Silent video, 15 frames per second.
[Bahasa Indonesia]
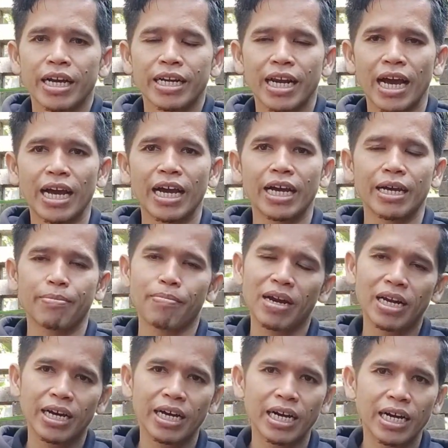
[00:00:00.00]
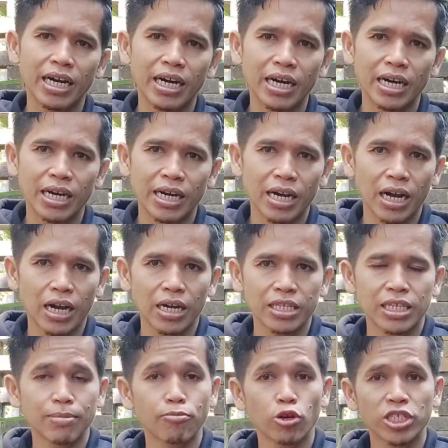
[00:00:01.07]
Nah, pada
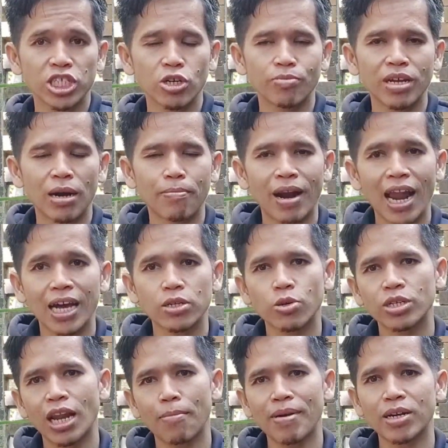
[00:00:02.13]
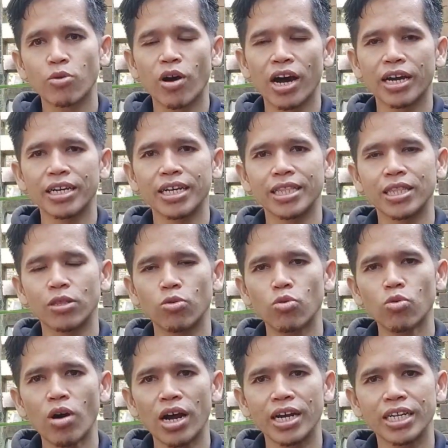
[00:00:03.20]
simposium yang berlangsung selama dua hari
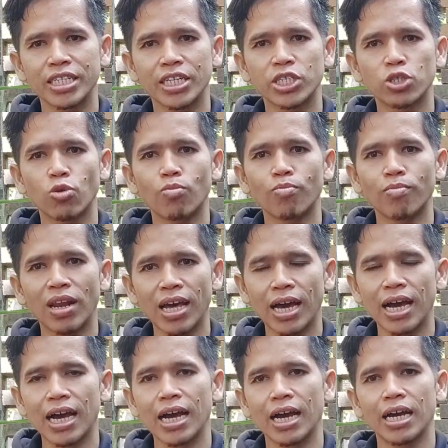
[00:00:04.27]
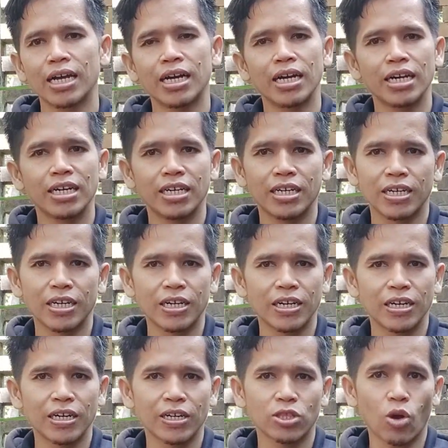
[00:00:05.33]
itu, ada sejumlah e,
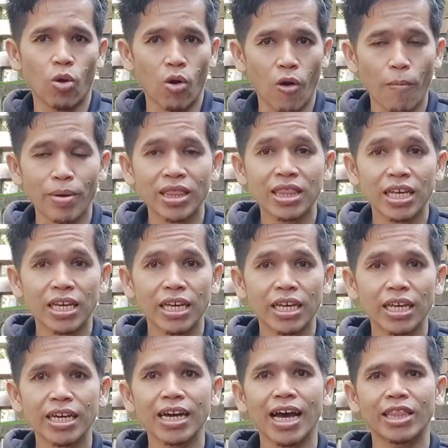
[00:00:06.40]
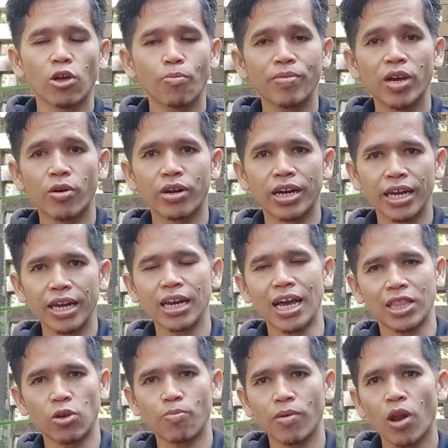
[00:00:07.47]
tokoh penting atau pionir
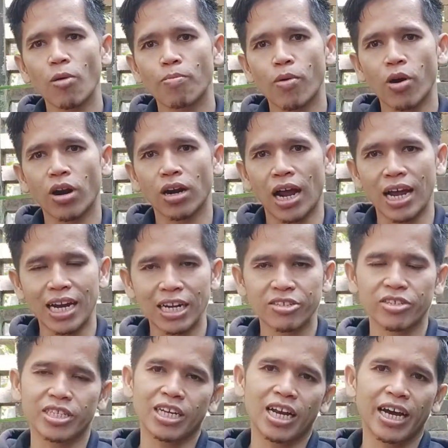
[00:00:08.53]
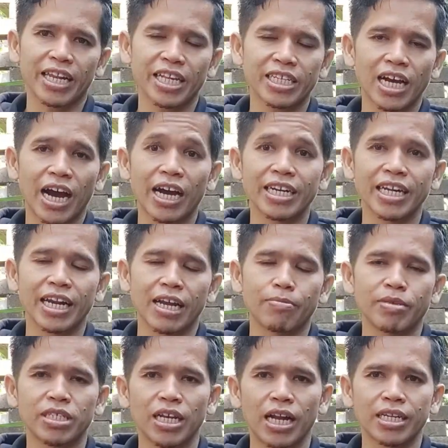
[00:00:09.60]
atau pelopor analisis secara kritis yang hadir ya,
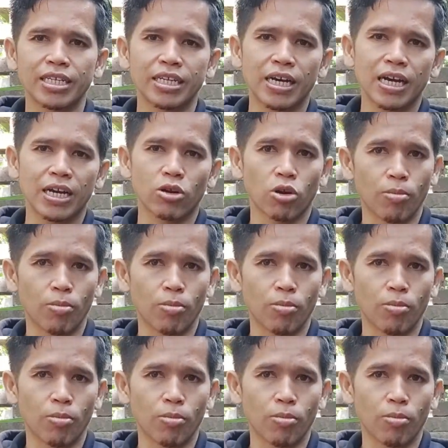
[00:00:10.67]
misalnya